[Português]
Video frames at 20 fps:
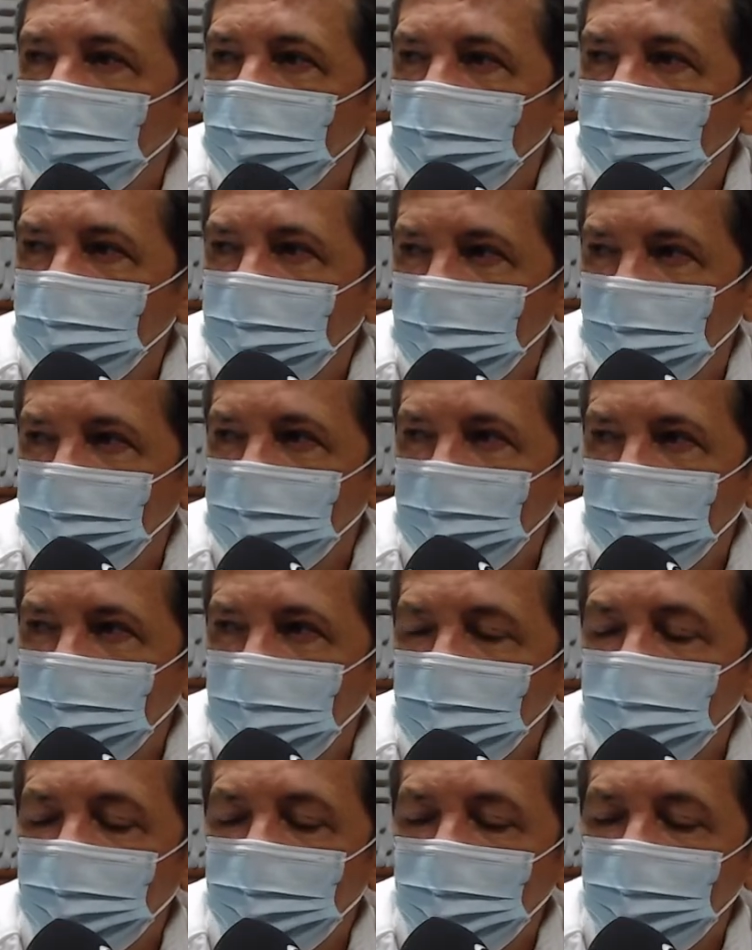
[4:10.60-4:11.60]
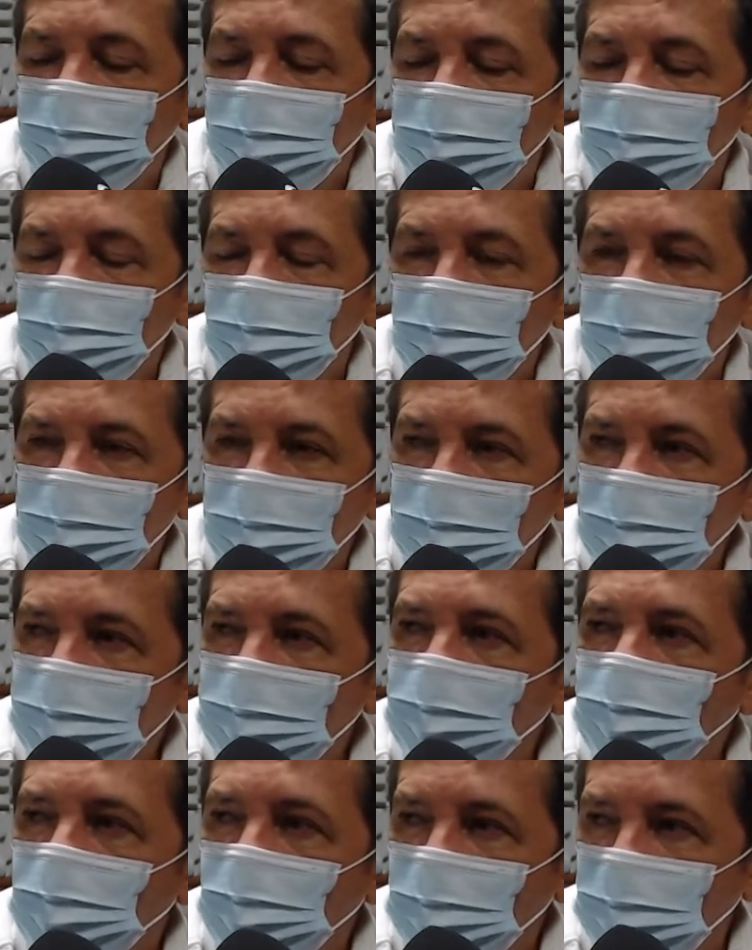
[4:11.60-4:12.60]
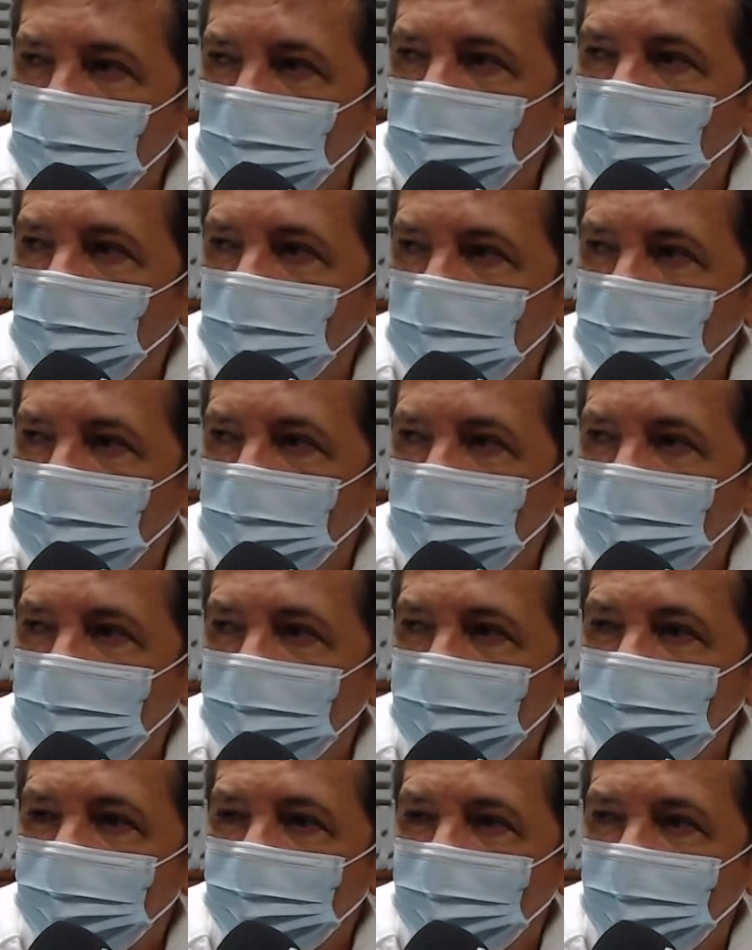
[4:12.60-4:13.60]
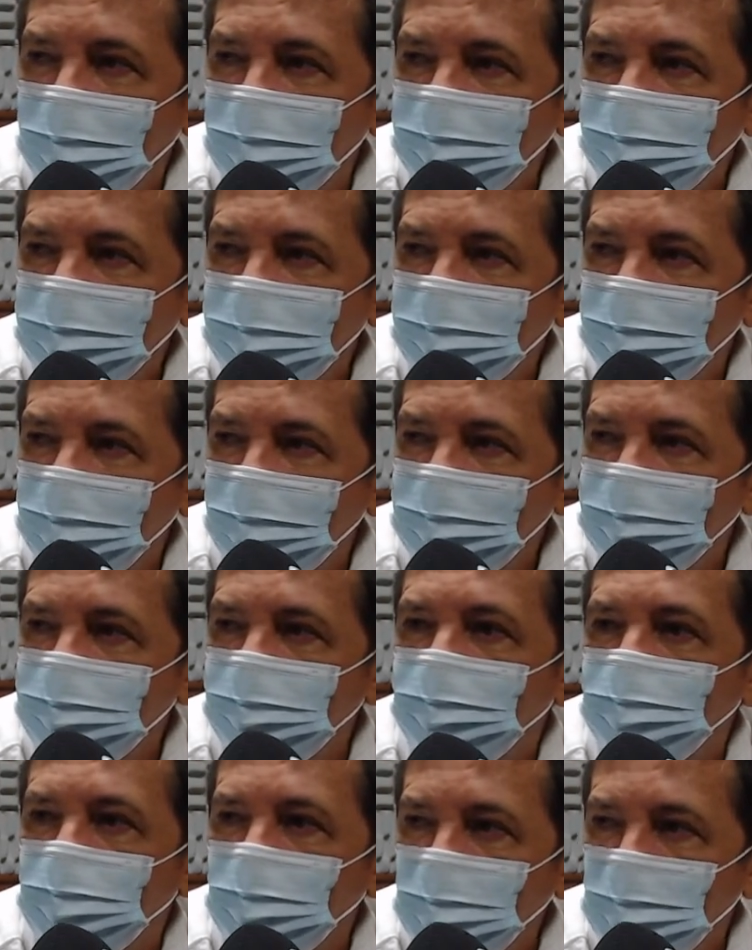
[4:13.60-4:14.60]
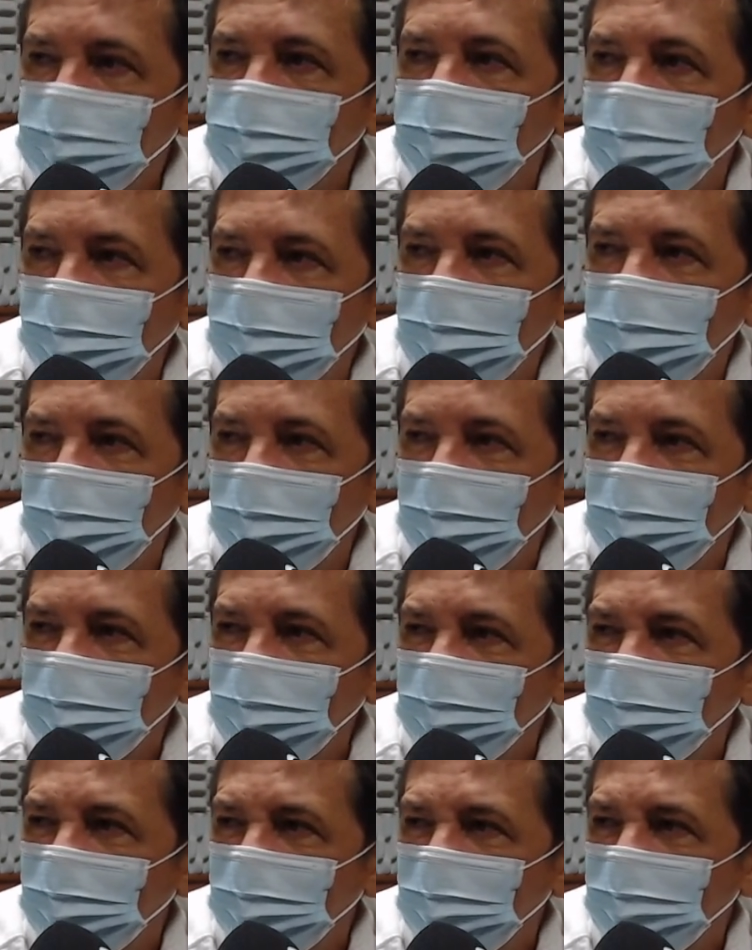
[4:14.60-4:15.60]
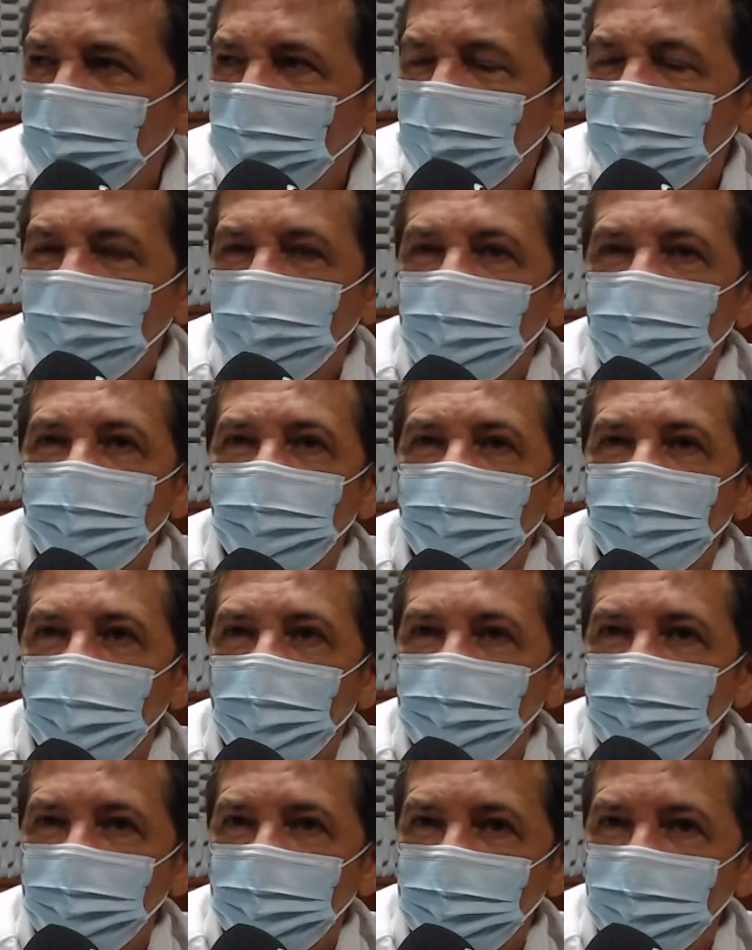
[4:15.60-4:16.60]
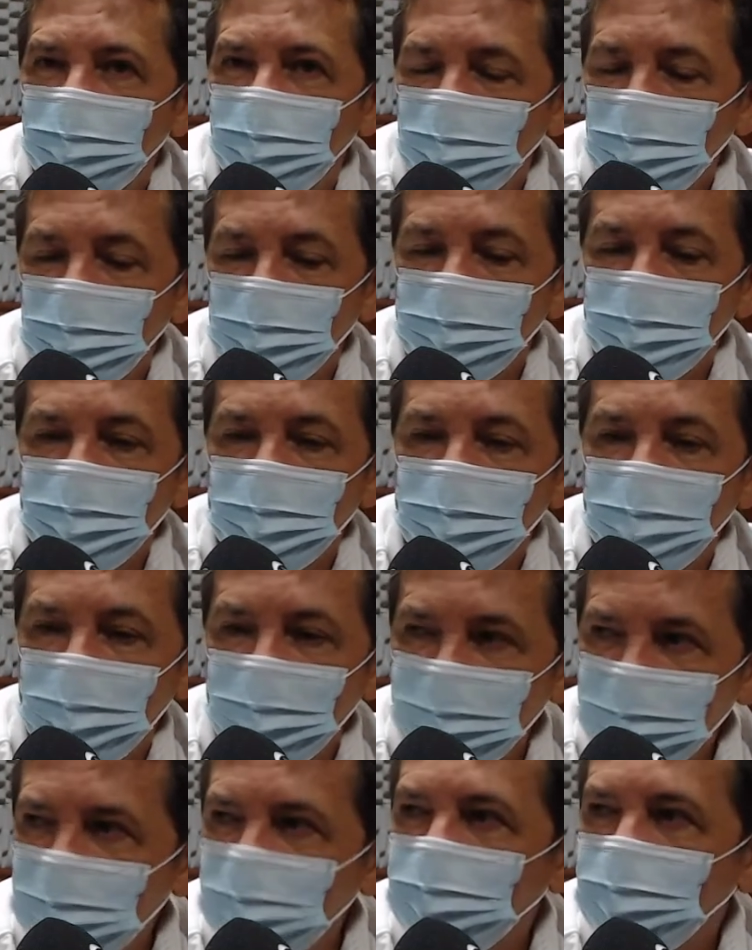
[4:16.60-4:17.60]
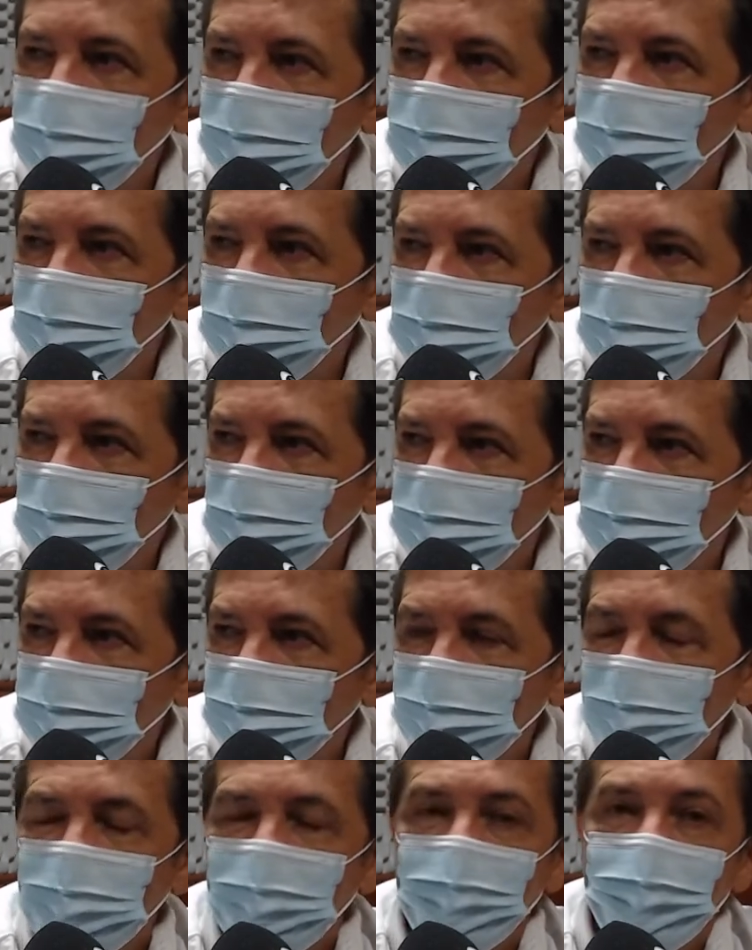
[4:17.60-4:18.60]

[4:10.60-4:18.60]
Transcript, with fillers: então você veja que vai fazer um grande corredor ali que vai tirar esse fluxo da BR, vai tirar esse fluxo de dentro de Três Lagoas.